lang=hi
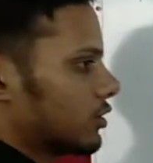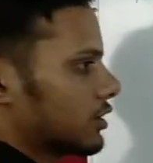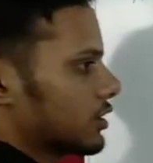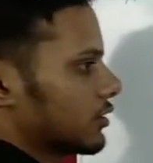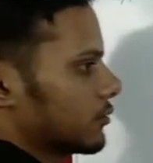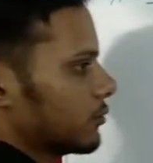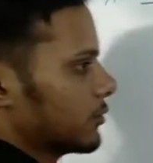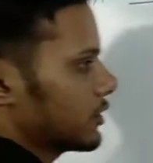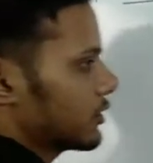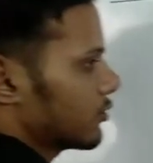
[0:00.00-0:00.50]

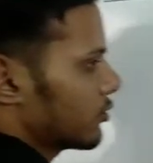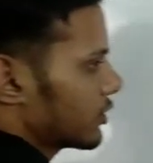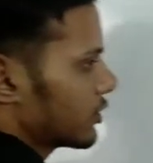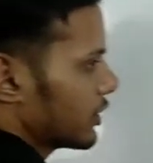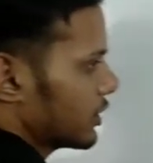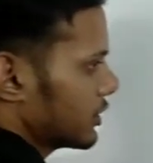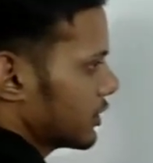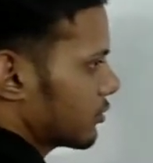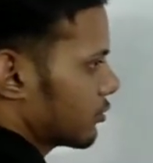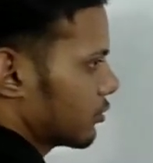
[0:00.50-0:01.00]
के मिरर हो
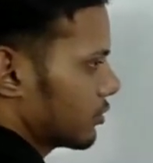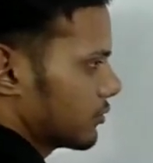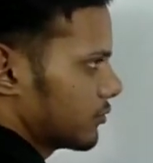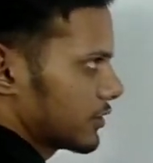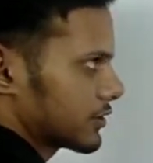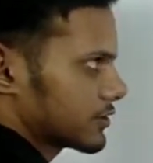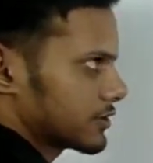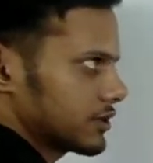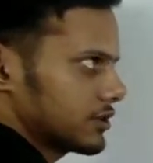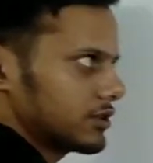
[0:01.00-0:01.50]
गया ये
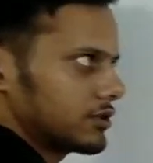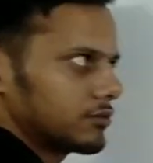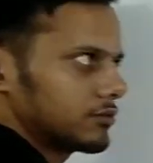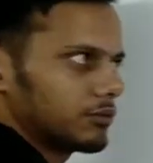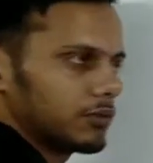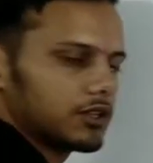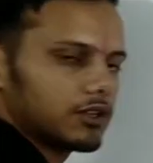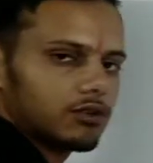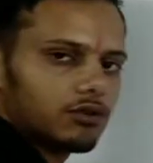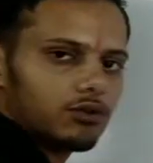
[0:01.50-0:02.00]
कॉन्वेक्स
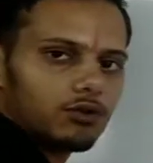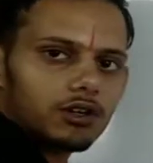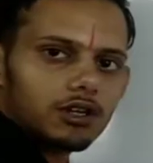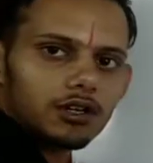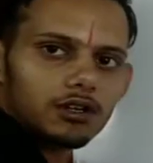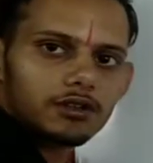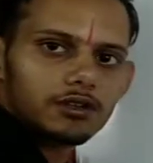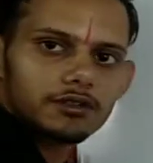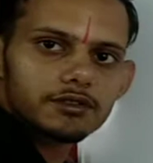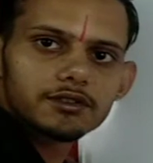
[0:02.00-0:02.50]
मिरर हो
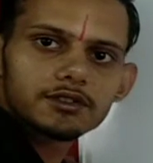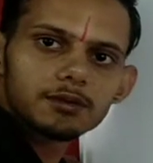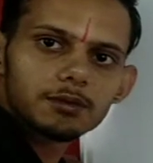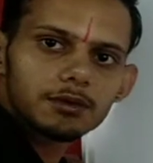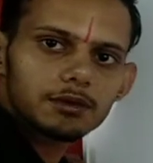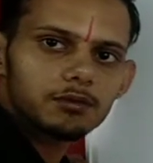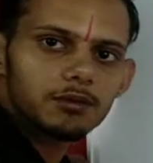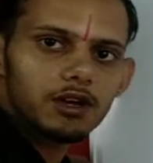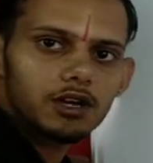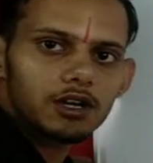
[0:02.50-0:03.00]
गया
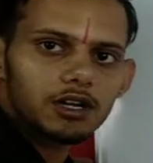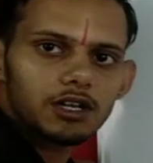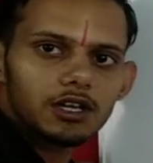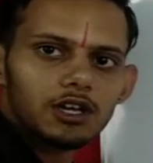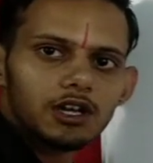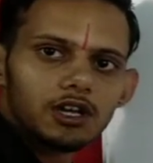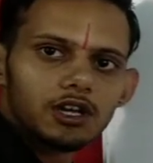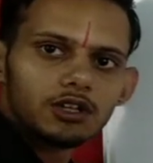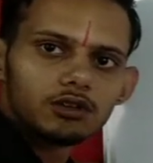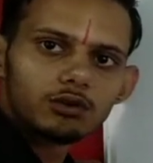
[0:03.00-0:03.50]
समझ में आ गई
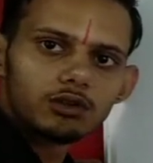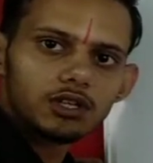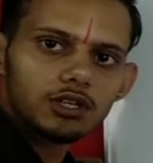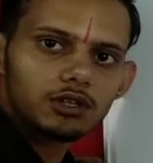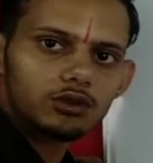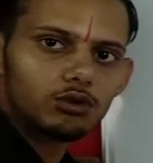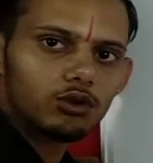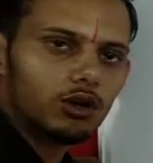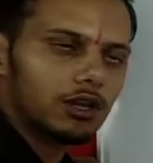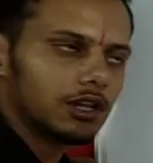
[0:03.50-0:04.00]
तो
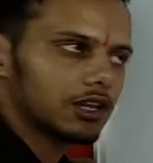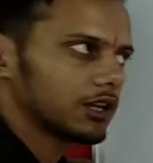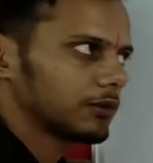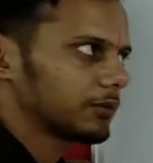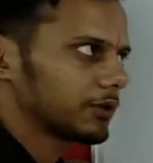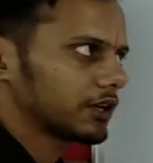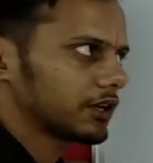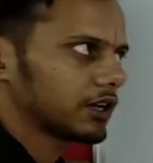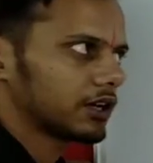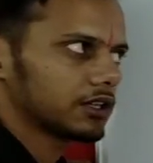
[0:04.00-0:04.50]
ये दो अलग
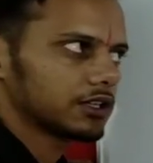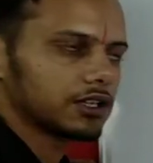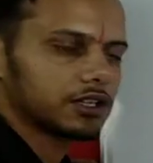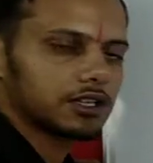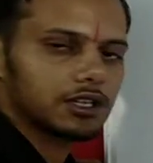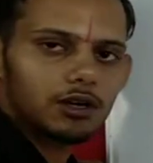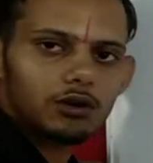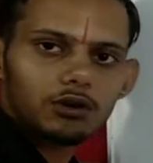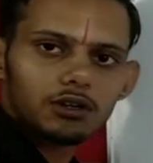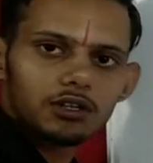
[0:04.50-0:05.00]
अलग प्रकार के
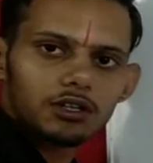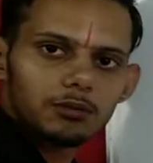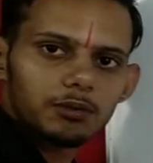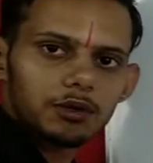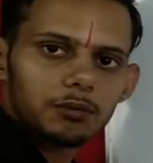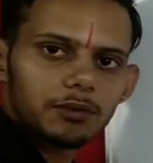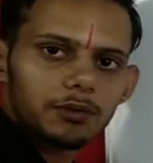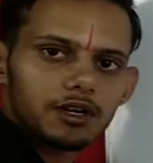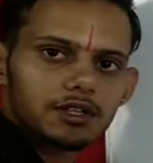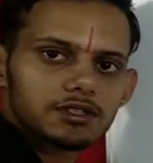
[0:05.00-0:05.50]
क्या हो गए
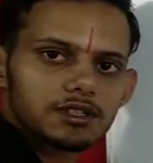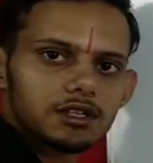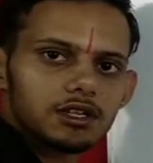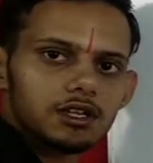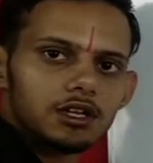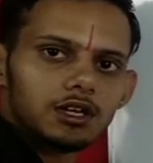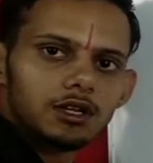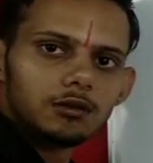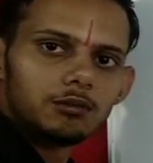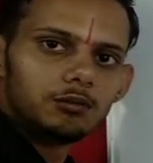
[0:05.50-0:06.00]
अपने पास
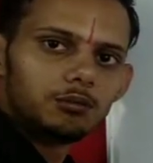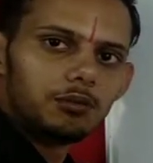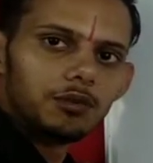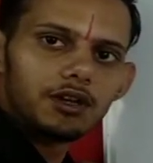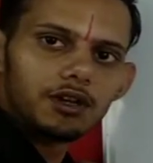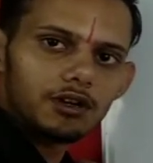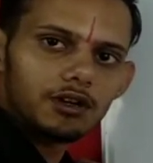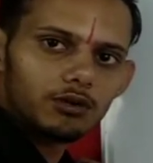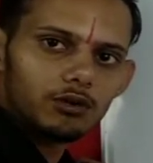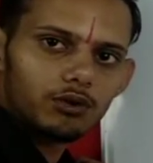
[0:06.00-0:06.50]

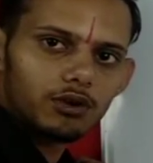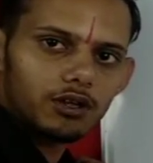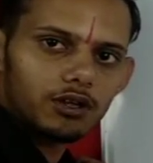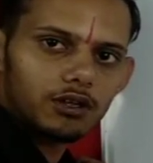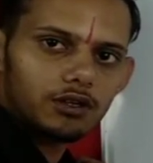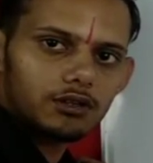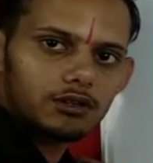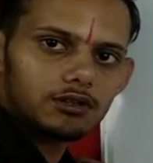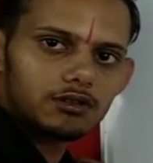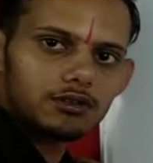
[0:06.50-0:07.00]
मिरर हो
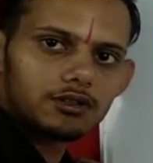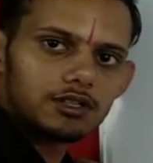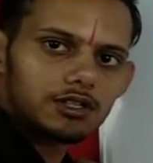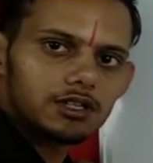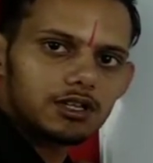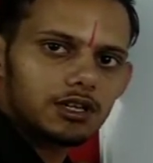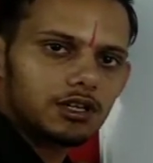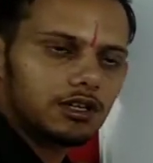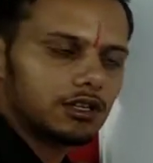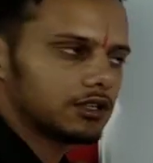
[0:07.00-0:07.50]
गए
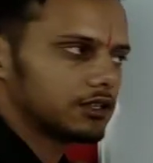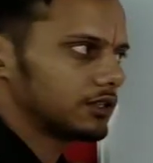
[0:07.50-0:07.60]
ठीक है